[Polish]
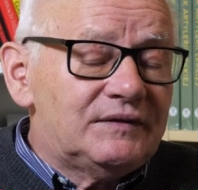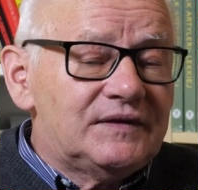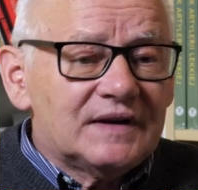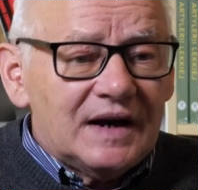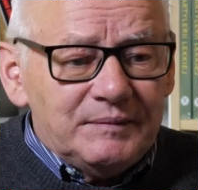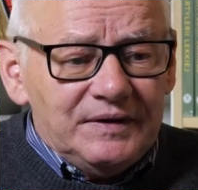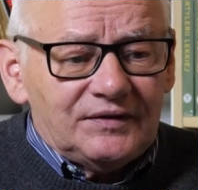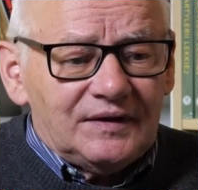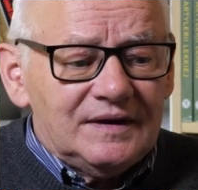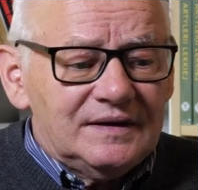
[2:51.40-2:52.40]
w
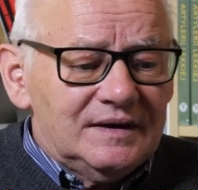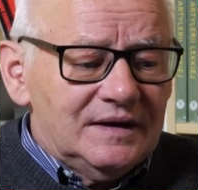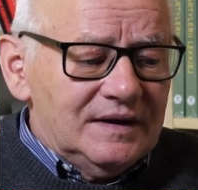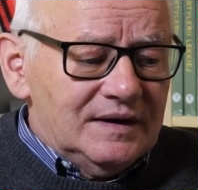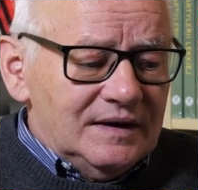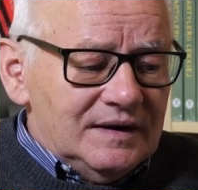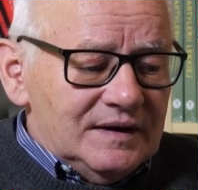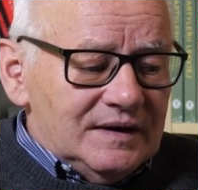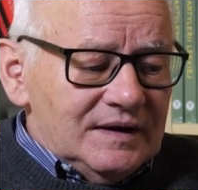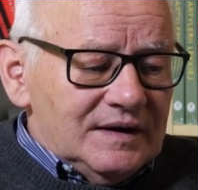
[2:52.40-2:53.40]
ceramice
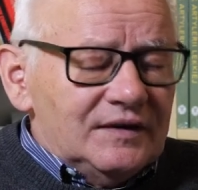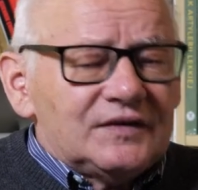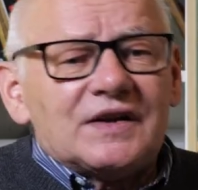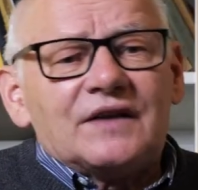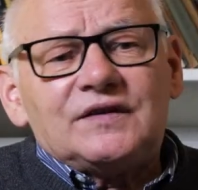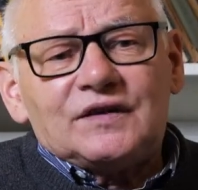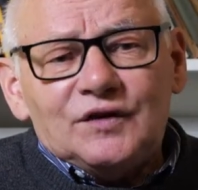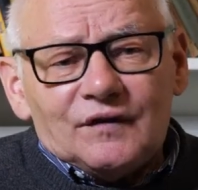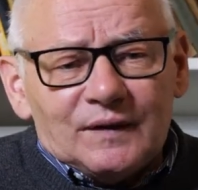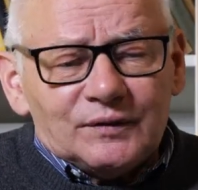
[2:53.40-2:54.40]

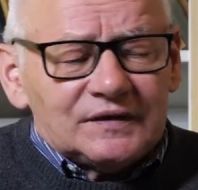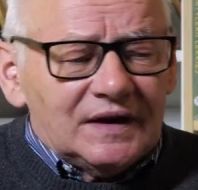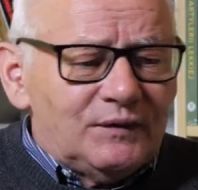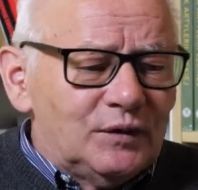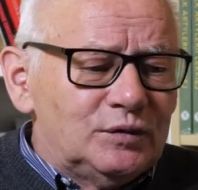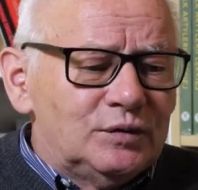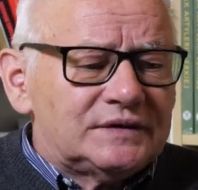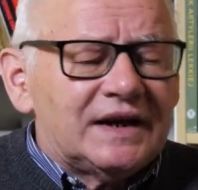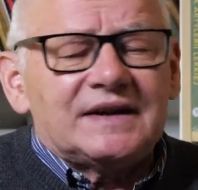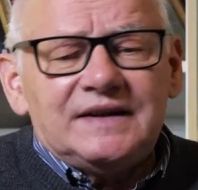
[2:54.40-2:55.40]
zrezygnował z zawodu
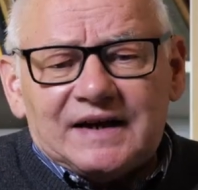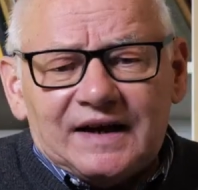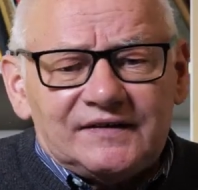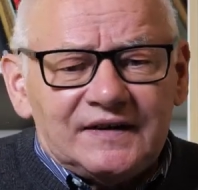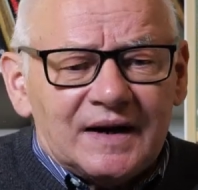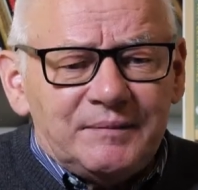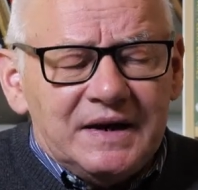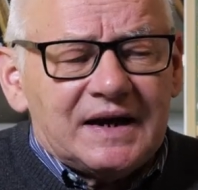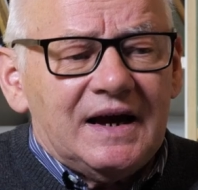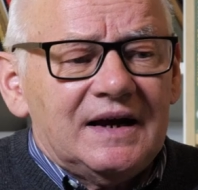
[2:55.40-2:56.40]
technika
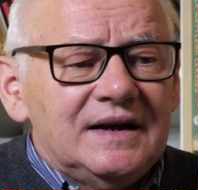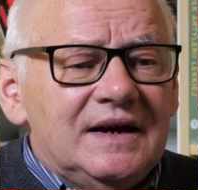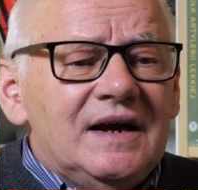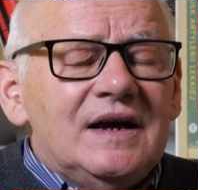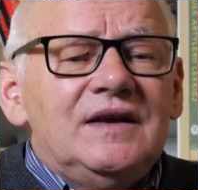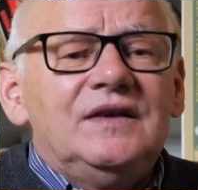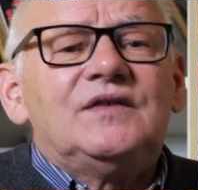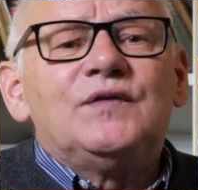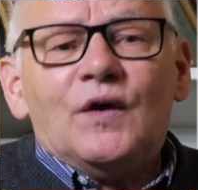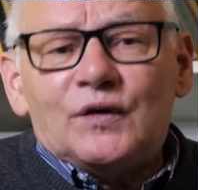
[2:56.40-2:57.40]
ceramika i
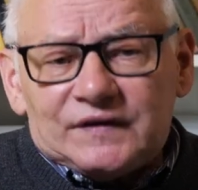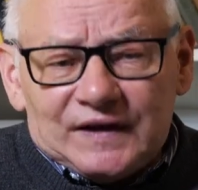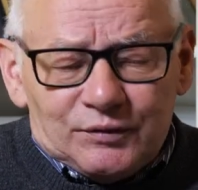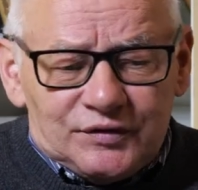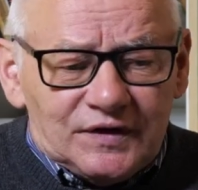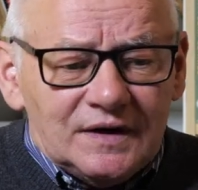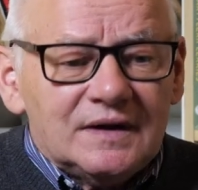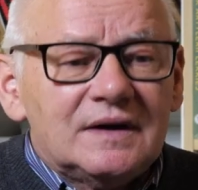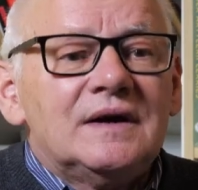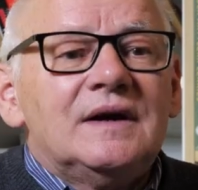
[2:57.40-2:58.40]
związał
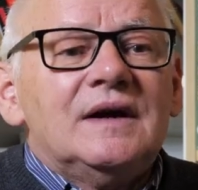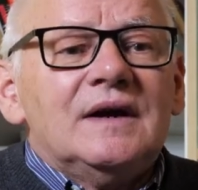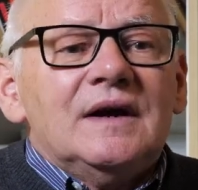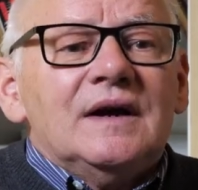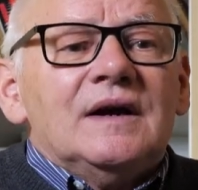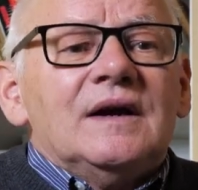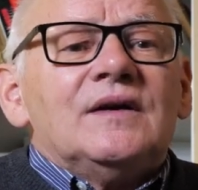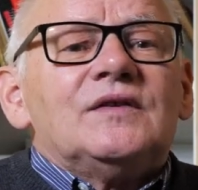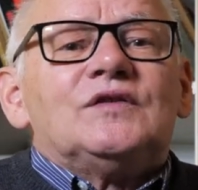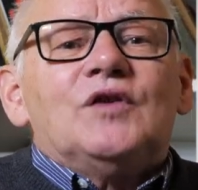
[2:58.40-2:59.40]
się
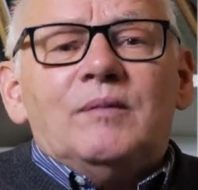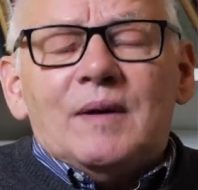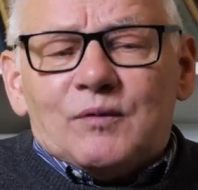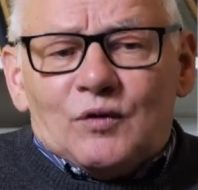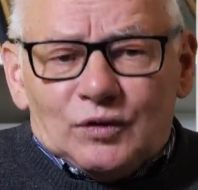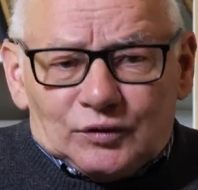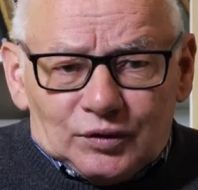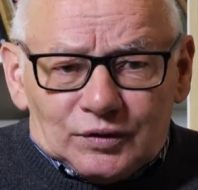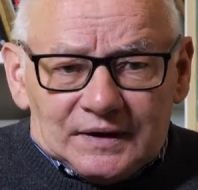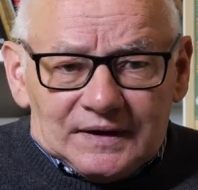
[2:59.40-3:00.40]
z Domem
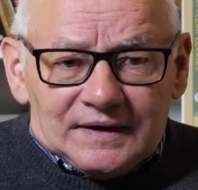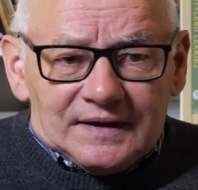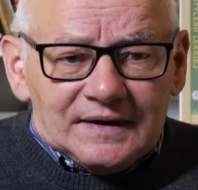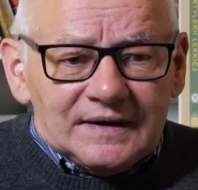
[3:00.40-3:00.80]
Kultury.